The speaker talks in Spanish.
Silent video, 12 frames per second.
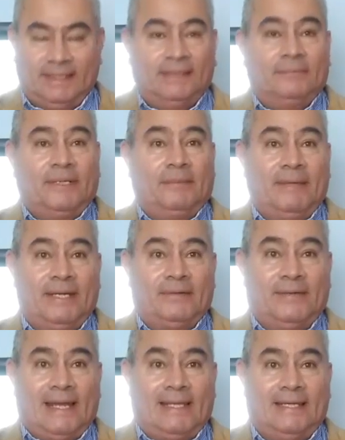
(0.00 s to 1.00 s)

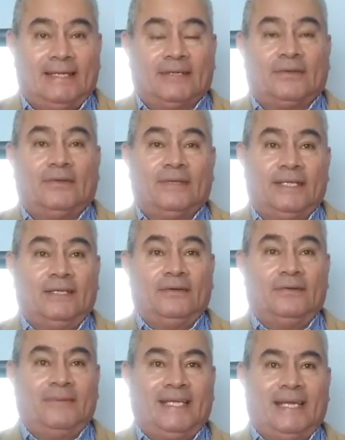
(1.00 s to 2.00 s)
Primero, la de
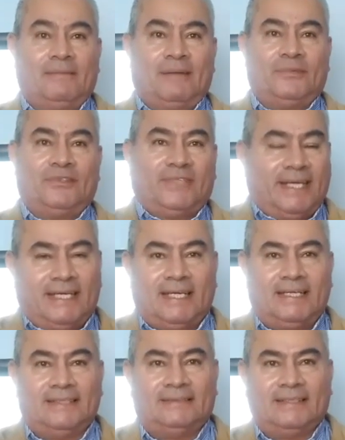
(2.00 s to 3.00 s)
Rodrigo Villalba
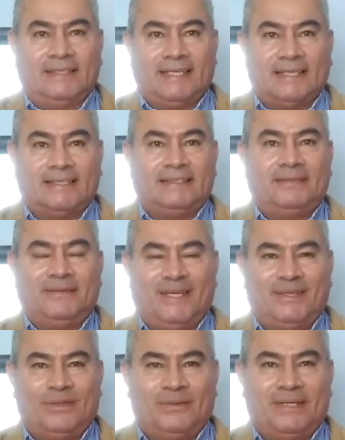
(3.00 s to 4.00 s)
Mosquera estaría
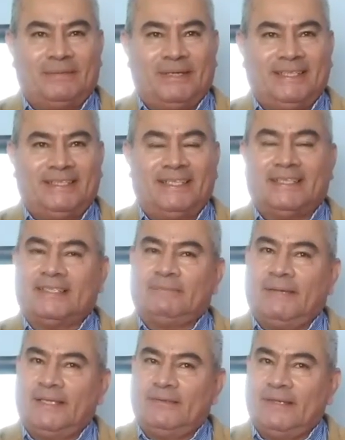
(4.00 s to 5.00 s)
recibiendo obviamente el
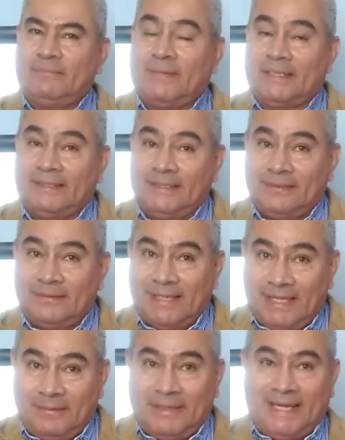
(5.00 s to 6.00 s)
respaldo del Partido
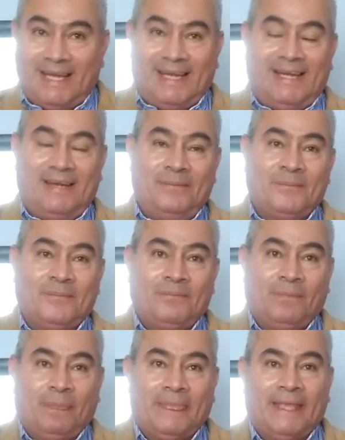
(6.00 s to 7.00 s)
Liberal
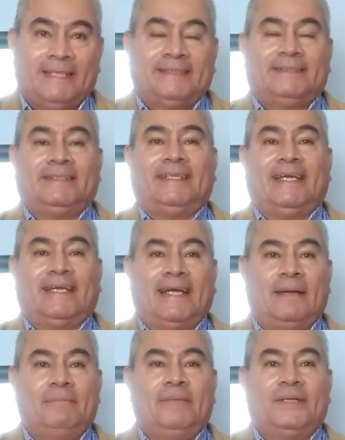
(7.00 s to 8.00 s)
de
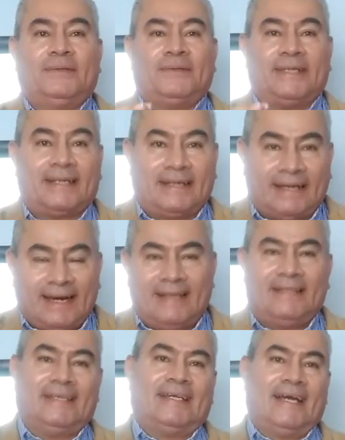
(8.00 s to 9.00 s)
Cambio
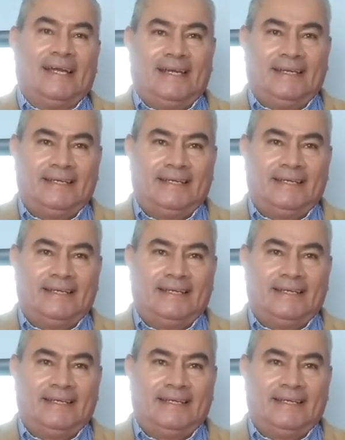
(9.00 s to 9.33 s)
Radical,